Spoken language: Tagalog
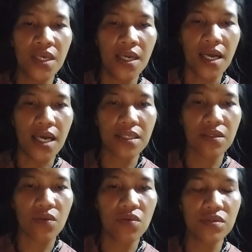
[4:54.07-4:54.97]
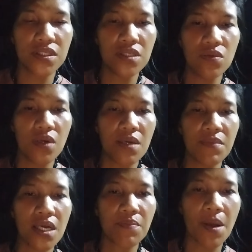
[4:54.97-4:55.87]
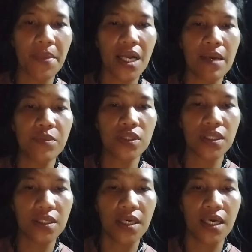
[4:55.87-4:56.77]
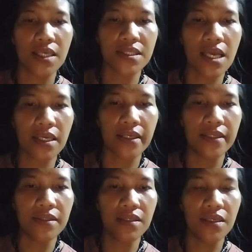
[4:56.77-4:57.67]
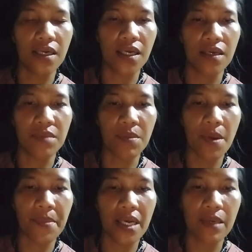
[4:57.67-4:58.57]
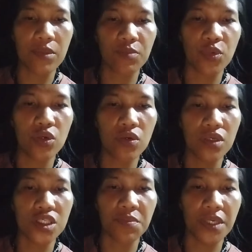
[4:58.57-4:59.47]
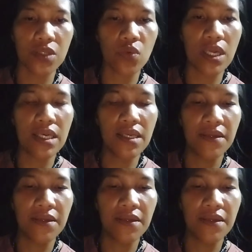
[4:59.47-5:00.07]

At kung sino ang magpapagamot uh, sa akin, uh, magpapagamot po, spiritual.